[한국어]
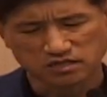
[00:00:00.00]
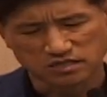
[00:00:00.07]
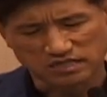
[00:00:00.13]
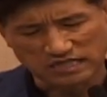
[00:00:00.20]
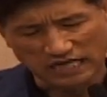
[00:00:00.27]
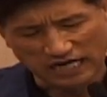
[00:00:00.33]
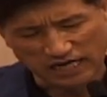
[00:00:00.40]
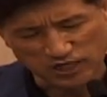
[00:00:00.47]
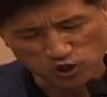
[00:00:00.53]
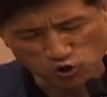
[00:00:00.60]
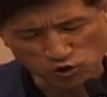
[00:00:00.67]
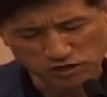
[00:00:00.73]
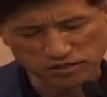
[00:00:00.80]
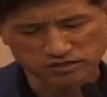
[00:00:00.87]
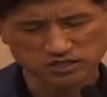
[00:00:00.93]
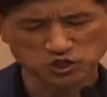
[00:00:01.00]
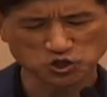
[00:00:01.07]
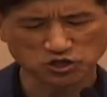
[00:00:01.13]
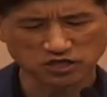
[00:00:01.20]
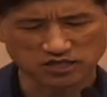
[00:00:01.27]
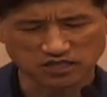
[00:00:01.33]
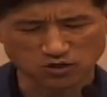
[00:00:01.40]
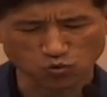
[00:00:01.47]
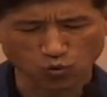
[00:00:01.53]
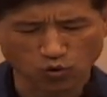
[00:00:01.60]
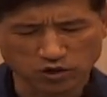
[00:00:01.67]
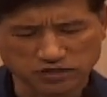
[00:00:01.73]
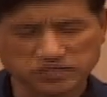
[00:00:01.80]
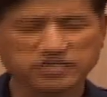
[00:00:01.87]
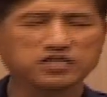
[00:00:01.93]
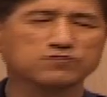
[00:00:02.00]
나뉘어지게 된 원인이